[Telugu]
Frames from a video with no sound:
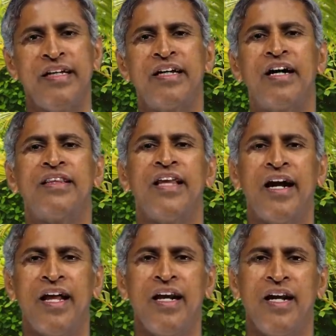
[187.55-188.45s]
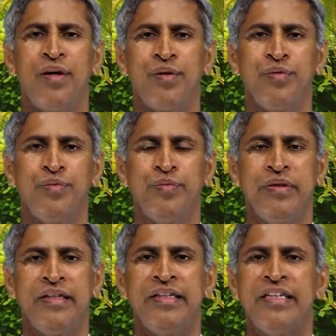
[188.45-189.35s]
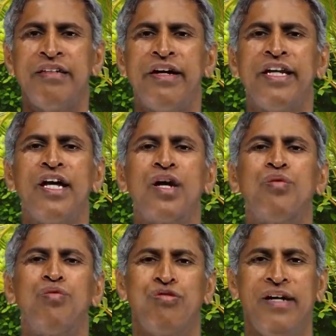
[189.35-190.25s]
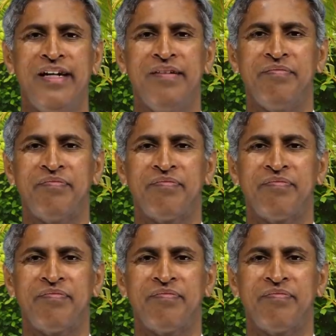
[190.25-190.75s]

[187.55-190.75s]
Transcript: ఇంకా తేడాలు రావటం ఇవన్నీ ఎక్కువ ఉంటున్నాయి